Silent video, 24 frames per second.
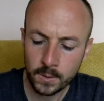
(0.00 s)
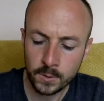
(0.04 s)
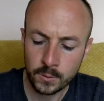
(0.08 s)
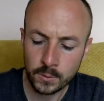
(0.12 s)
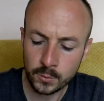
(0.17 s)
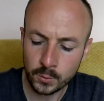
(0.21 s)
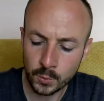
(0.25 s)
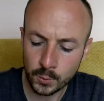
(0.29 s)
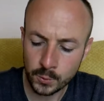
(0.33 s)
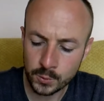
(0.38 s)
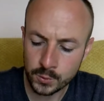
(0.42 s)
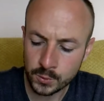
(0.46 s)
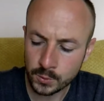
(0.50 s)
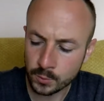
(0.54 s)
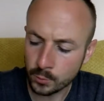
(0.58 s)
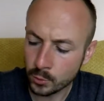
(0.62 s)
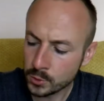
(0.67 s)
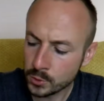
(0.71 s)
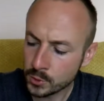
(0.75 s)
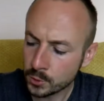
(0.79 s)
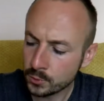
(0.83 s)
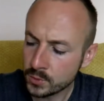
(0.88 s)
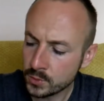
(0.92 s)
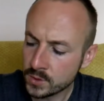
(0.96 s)
Donc moi
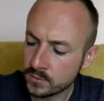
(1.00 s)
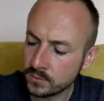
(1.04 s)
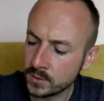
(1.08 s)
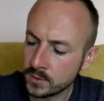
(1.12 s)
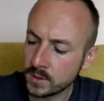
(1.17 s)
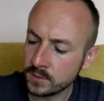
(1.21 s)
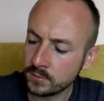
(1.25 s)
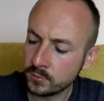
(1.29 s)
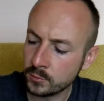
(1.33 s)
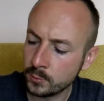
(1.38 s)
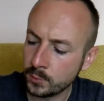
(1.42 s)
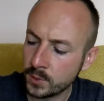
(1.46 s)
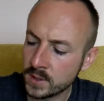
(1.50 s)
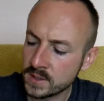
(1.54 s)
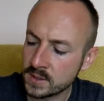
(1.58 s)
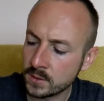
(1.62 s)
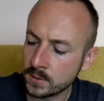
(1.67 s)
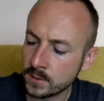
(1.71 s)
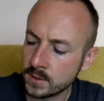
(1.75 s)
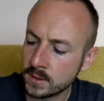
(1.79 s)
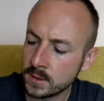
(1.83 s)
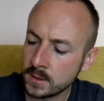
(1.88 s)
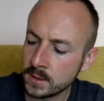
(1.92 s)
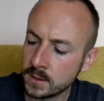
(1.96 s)
aujourd'hui je voulais vous
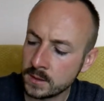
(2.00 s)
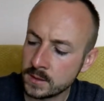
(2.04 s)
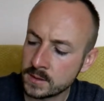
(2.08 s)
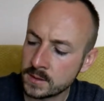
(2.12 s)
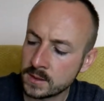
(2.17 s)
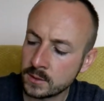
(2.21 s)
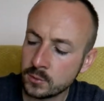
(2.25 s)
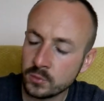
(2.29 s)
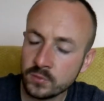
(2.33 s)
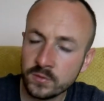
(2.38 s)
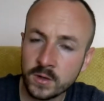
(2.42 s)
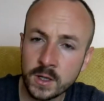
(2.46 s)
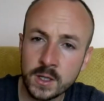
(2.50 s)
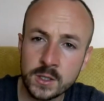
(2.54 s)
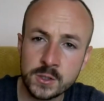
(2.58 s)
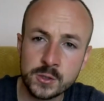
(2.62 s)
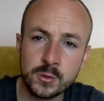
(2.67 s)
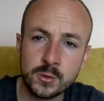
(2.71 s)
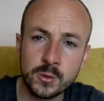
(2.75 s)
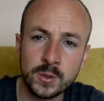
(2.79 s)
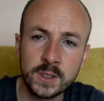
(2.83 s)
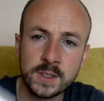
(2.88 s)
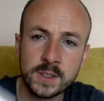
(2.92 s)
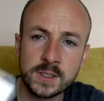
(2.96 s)
présenter cet ouvrage
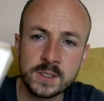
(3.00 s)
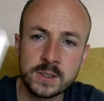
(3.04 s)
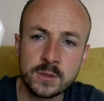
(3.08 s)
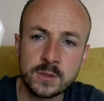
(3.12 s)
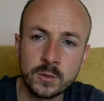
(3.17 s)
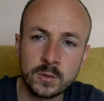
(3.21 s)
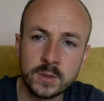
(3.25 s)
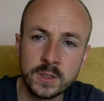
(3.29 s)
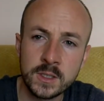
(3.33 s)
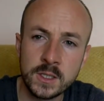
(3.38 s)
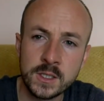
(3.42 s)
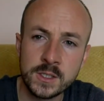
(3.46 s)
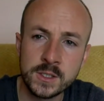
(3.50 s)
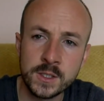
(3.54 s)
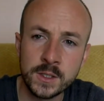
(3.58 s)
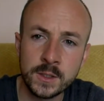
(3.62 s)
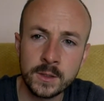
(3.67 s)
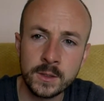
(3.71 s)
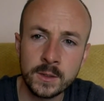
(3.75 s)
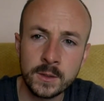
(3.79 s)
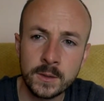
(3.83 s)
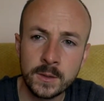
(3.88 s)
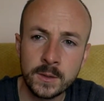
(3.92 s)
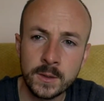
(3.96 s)
de Christian
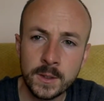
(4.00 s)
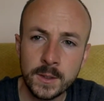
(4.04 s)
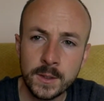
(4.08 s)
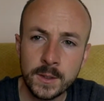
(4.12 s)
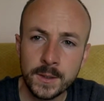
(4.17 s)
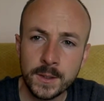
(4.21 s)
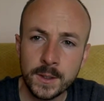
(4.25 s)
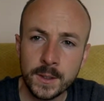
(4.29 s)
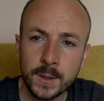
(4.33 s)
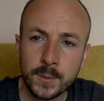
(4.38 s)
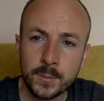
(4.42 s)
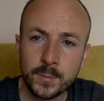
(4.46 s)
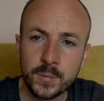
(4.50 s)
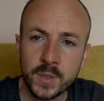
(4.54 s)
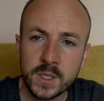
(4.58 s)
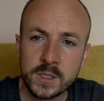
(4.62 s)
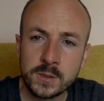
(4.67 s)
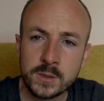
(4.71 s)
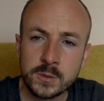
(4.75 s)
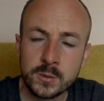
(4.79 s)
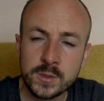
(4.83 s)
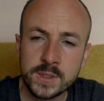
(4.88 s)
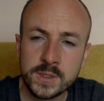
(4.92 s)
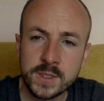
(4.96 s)
Talchaler
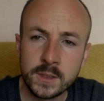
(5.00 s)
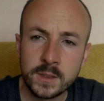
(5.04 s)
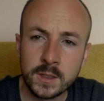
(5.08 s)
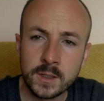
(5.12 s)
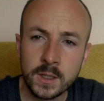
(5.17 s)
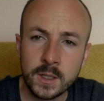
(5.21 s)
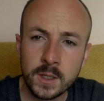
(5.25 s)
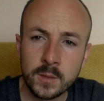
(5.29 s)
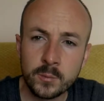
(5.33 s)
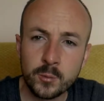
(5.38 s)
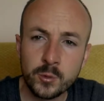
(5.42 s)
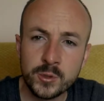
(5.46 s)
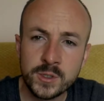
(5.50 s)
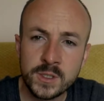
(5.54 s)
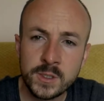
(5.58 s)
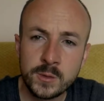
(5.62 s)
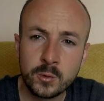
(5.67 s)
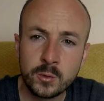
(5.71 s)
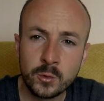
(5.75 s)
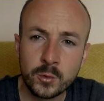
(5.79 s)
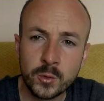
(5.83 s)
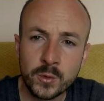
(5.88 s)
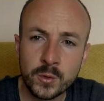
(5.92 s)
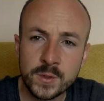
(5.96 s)
parce que c'est un petit
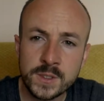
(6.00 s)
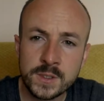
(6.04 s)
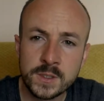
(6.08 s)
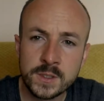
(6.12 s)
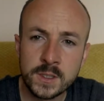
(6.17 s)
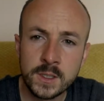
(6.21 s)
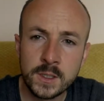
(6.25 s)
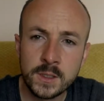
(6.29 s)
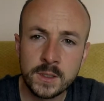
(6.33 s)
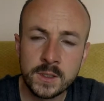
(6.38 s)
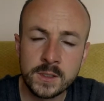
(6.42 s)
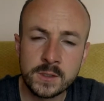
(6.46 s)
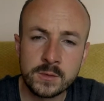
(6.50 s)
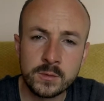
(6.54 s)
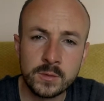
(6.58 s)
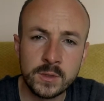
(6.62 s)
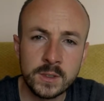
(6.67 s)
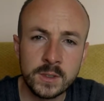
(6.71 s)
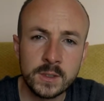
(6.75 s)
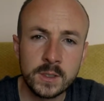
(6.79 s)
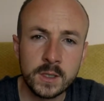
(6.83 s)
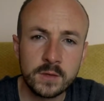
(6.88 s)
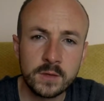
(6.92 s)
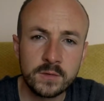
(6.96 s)
condensé qui se
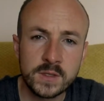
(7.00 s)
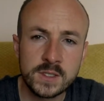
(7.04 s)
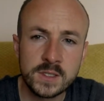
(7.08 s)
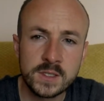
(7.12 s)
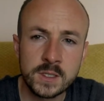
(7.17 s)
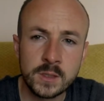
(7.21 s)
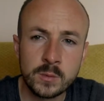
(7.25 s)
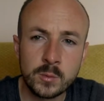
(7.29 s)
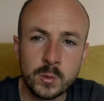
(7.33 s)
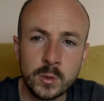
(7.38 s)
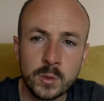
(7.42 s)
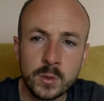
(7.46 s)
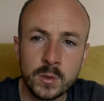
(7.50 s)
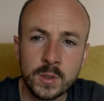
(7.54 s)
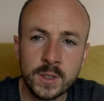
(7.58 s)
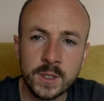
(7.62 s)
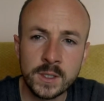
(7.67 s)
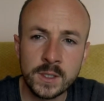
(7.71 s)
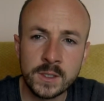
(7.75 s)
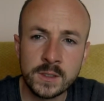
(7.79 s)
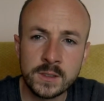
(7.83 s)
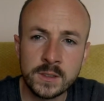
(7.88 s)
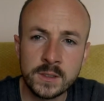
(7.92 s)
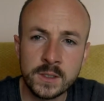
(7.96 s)
lit très facilement
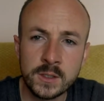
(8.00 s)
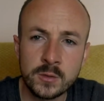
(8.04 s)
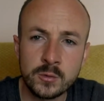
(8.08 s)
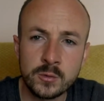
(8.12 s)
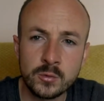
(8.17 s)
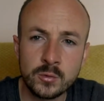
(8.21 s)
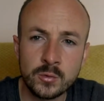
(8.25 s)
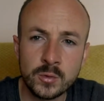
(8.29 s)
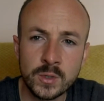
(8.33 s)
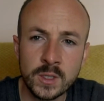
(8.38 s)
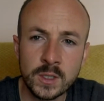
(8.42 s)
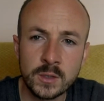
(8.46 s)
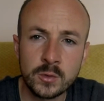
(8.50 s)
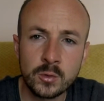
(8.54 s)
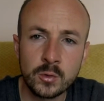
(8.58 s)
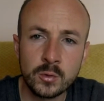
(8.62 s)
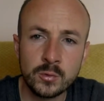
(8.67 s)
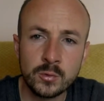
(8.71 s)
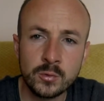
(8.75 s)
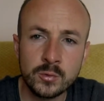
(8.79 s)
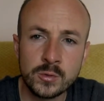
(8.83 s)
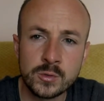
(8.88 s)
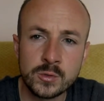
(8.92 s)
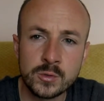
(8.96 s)
et qui est une
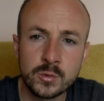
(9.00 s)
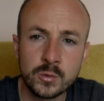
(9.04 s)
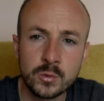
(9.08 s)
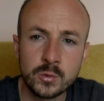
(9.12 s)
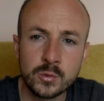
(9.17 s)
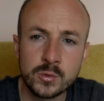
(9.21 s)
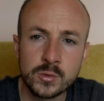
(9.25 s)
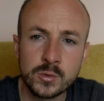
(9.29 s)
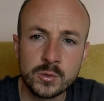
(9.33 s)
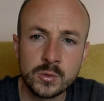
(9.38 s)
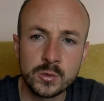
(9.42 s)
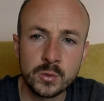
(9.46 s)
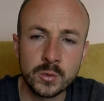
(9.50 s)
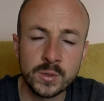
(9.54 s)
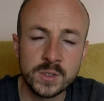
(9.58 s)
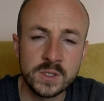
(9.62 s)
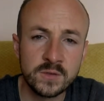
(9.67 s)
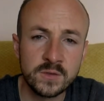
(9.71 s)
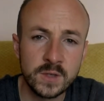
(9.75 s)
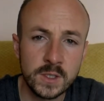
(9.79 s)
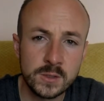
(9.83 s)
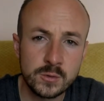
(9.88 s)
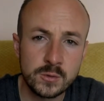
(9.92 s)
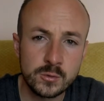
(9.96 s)
introduction sur
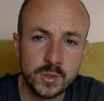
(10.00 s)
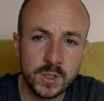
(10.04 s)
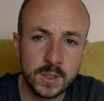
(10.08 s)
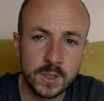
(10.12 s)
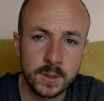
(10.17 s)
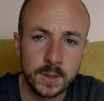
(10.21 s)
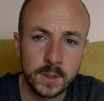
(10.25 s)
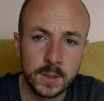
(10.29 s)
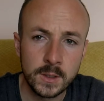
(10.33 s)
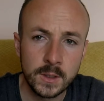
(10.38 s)
divers sujets.